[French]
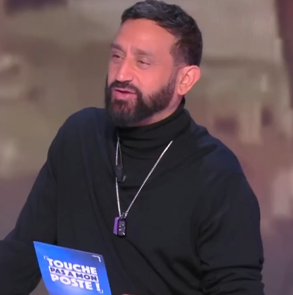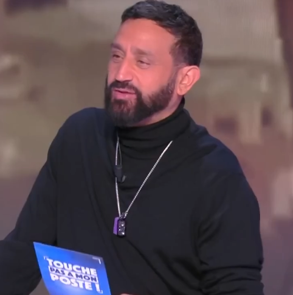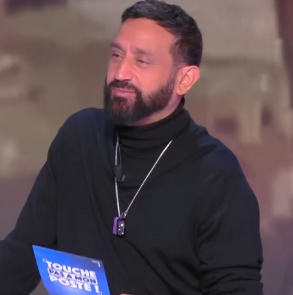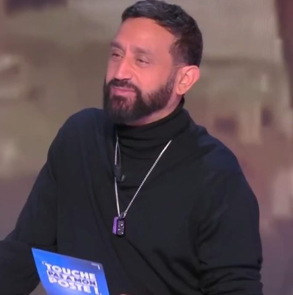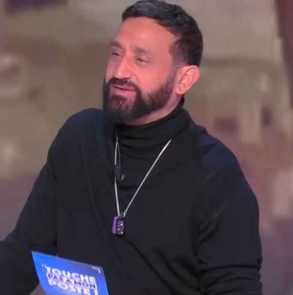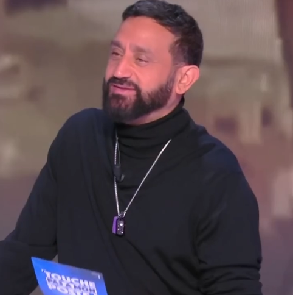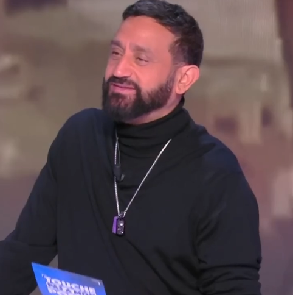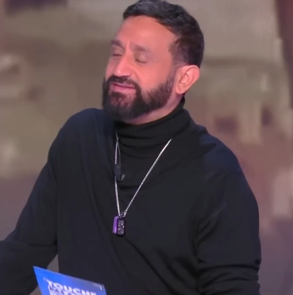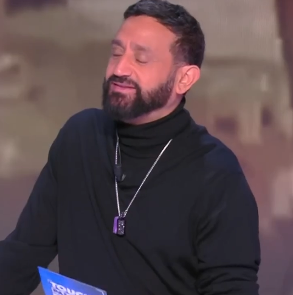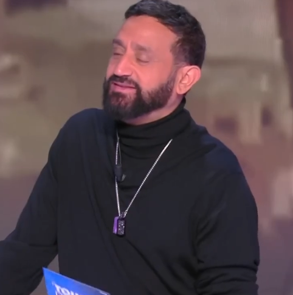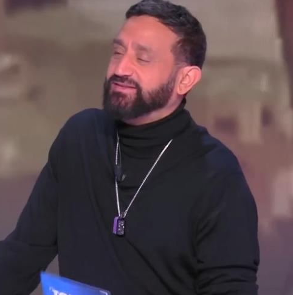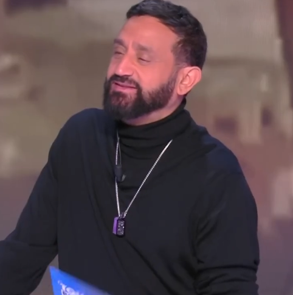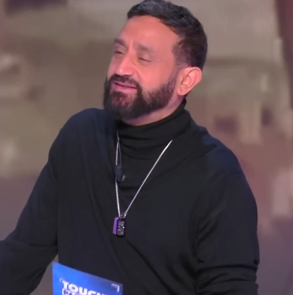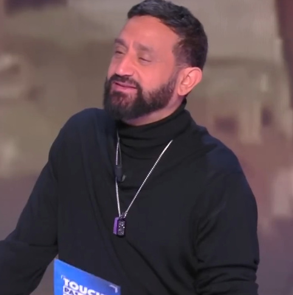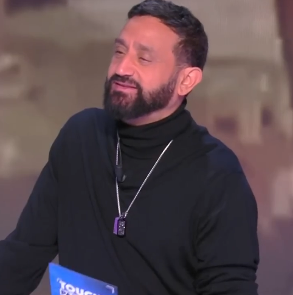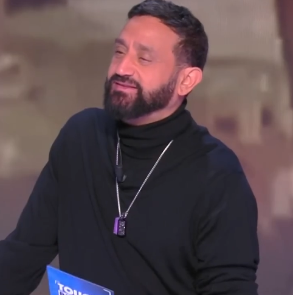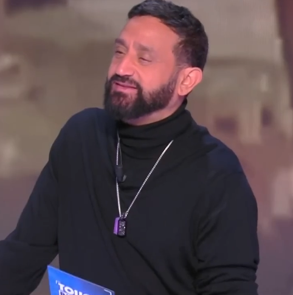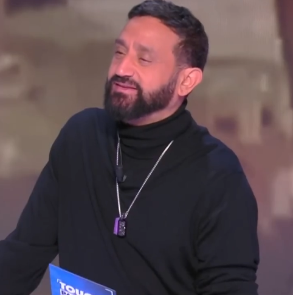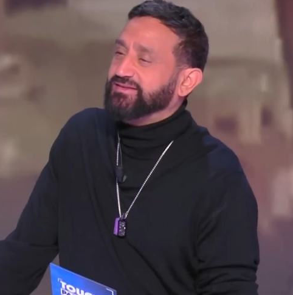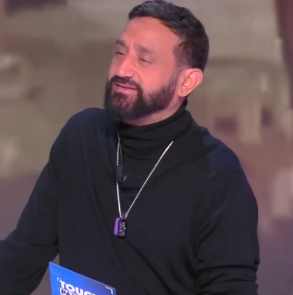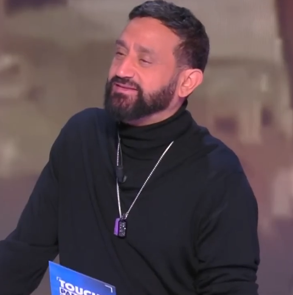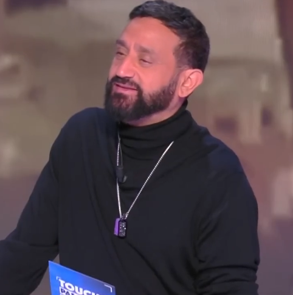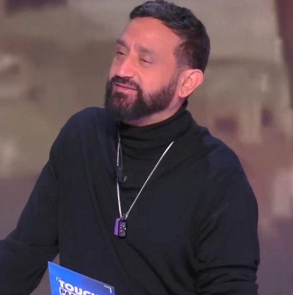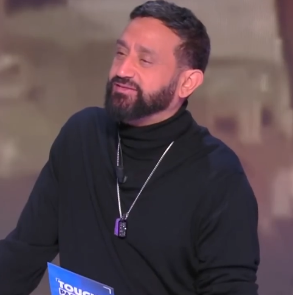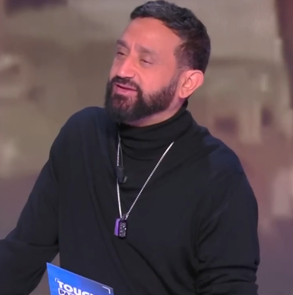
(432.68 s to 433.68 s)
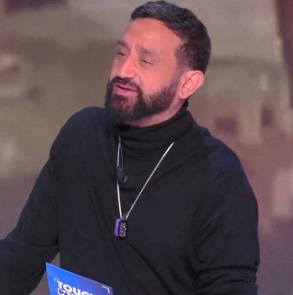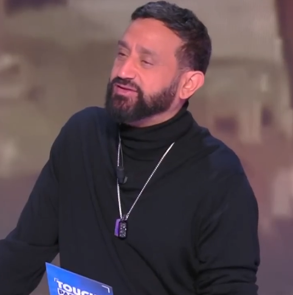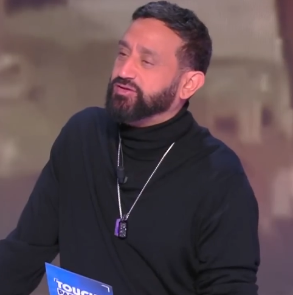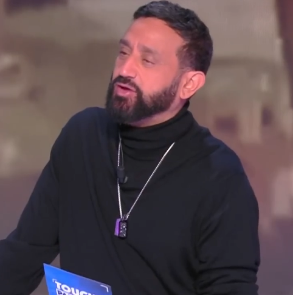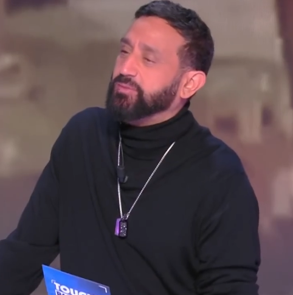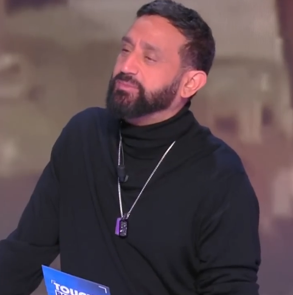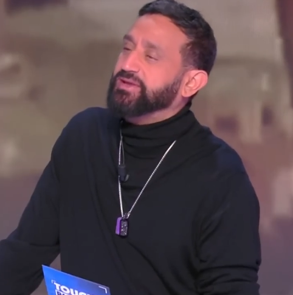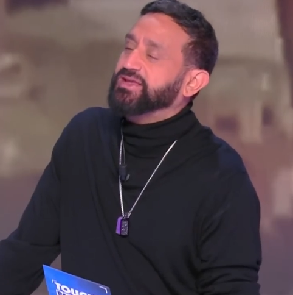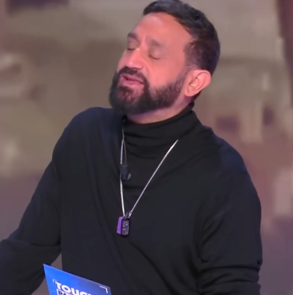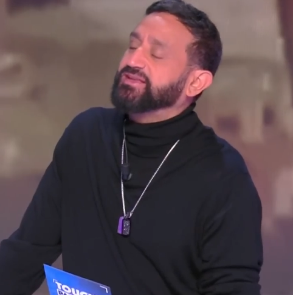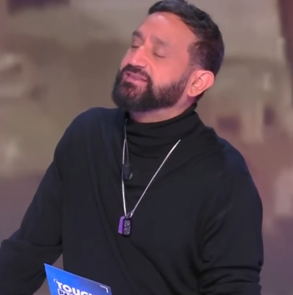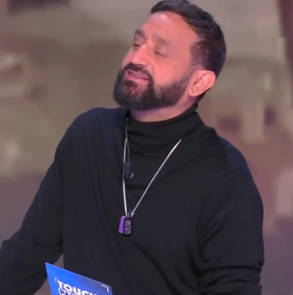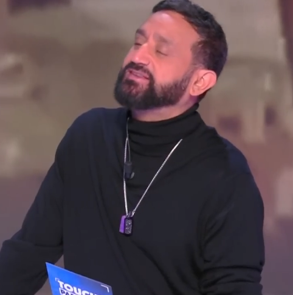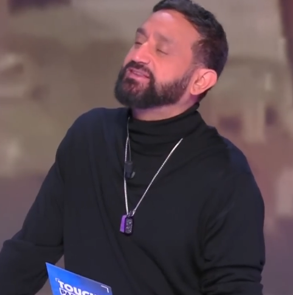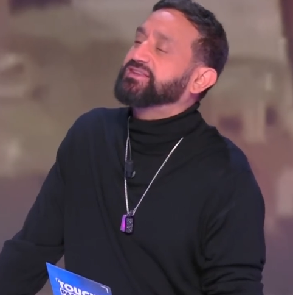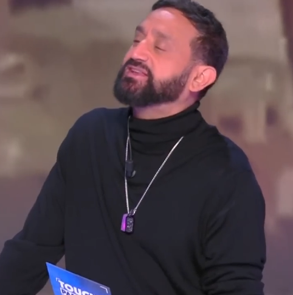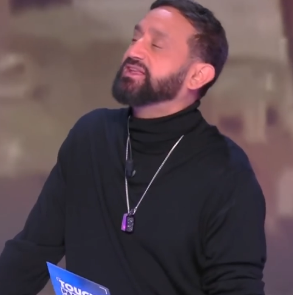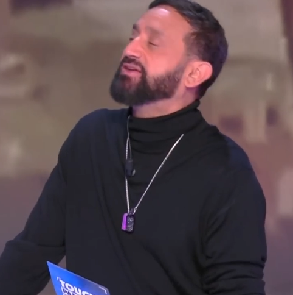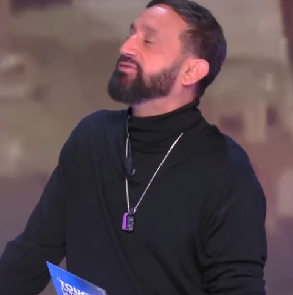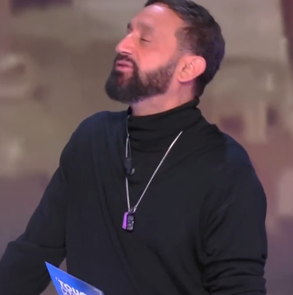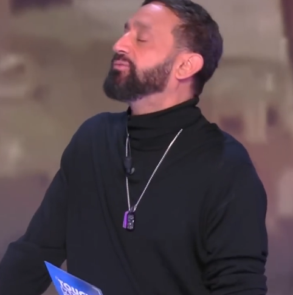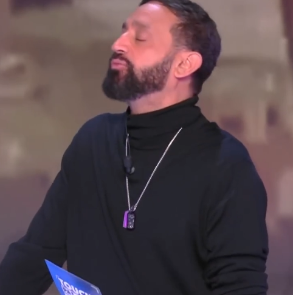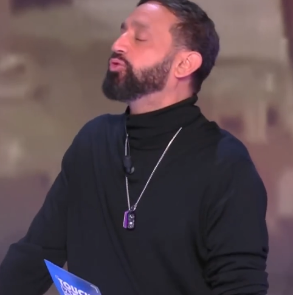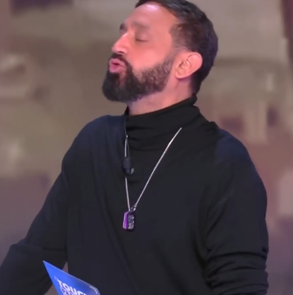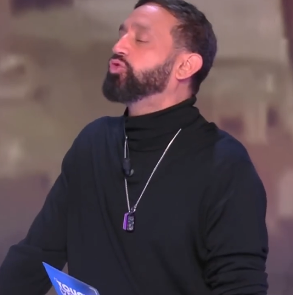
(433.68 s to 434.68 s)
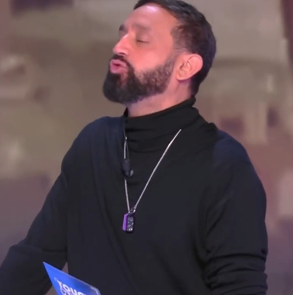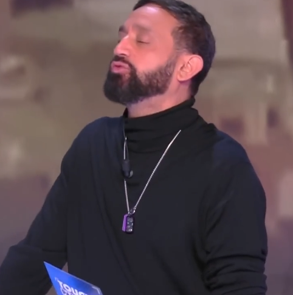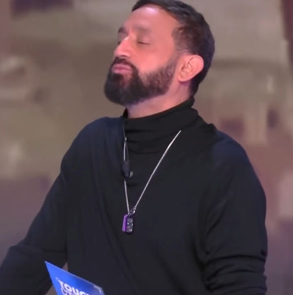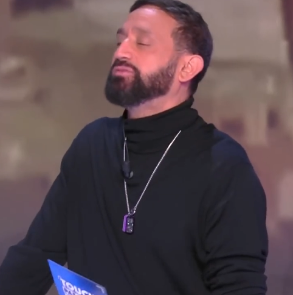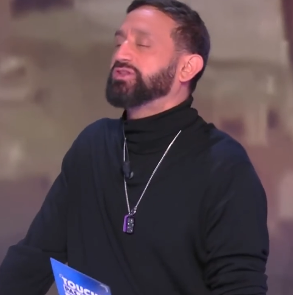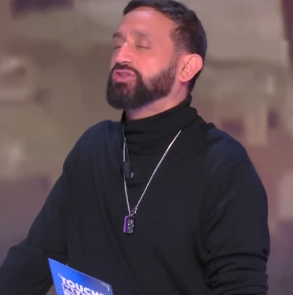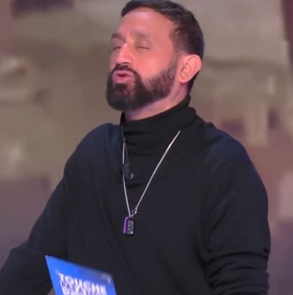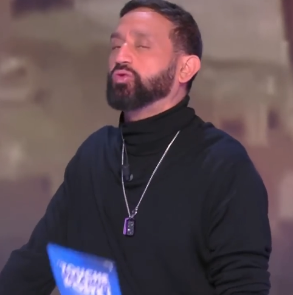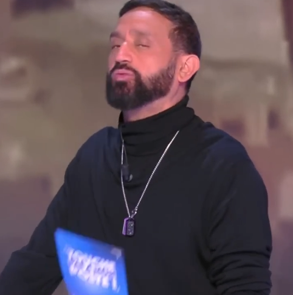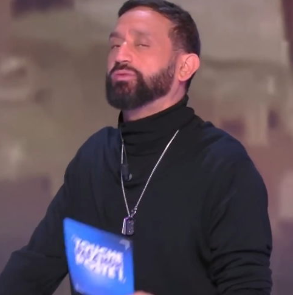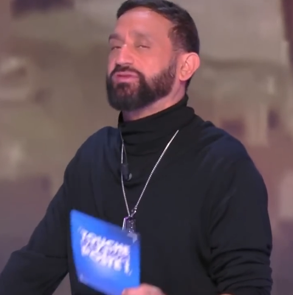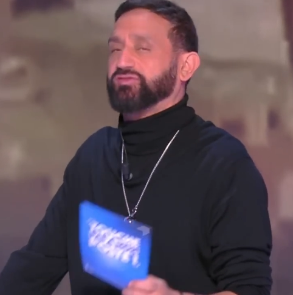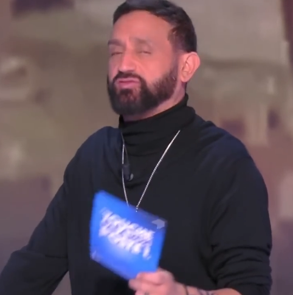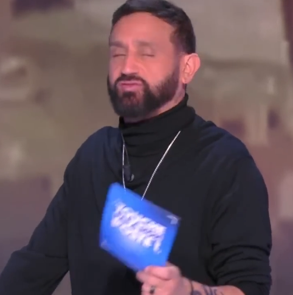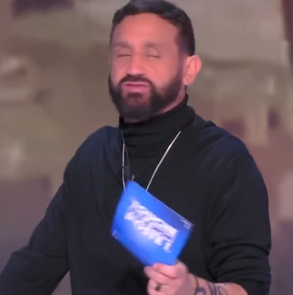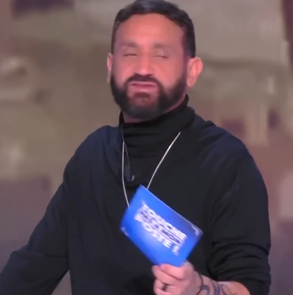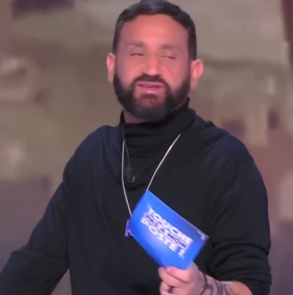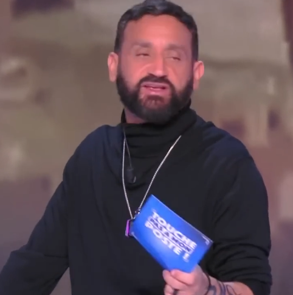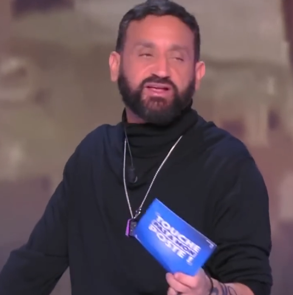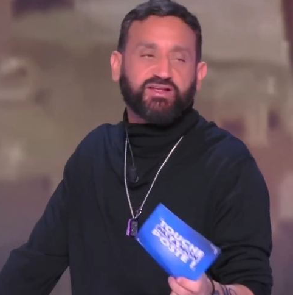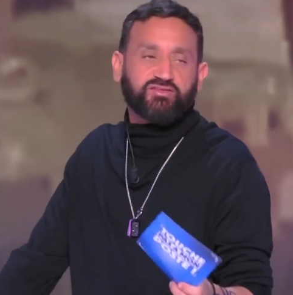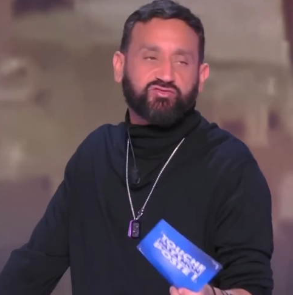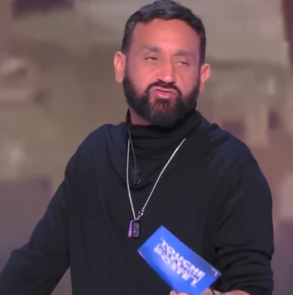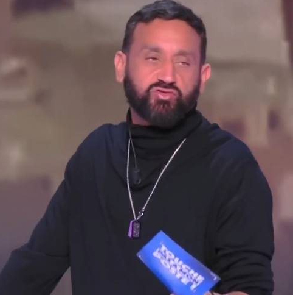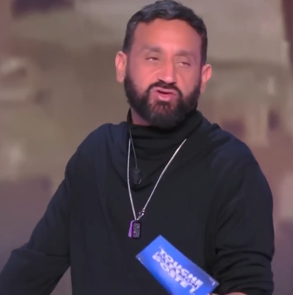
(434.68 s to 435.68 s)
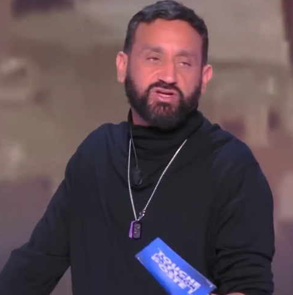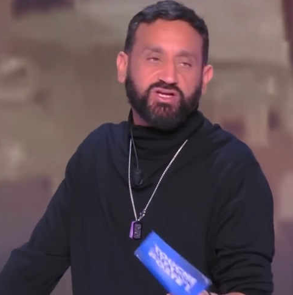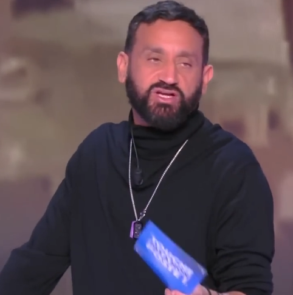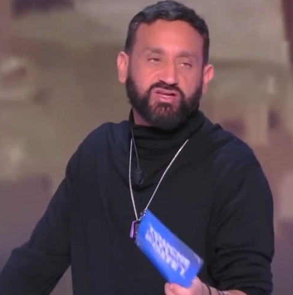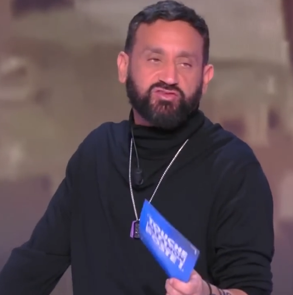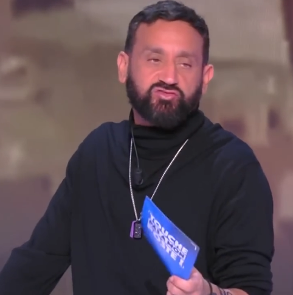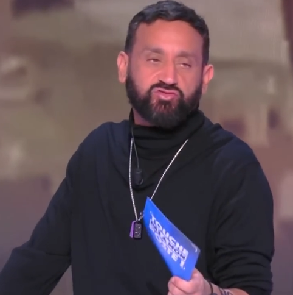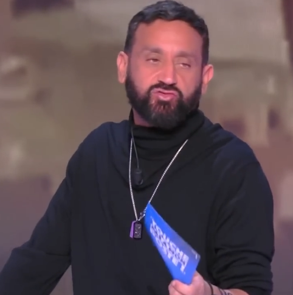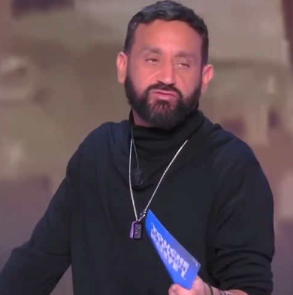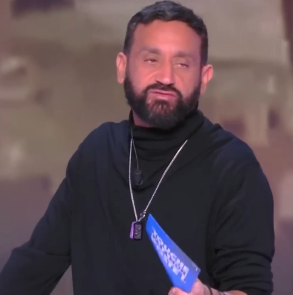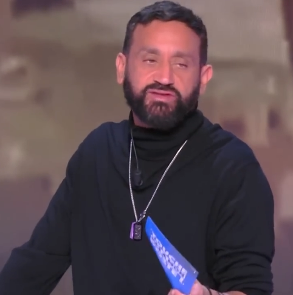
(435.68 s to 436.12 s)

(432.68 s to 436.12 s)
mais Cindy, c'est Non, mais Cindy, il y avait beaucoup de mythos, parce que Secret Story risque de,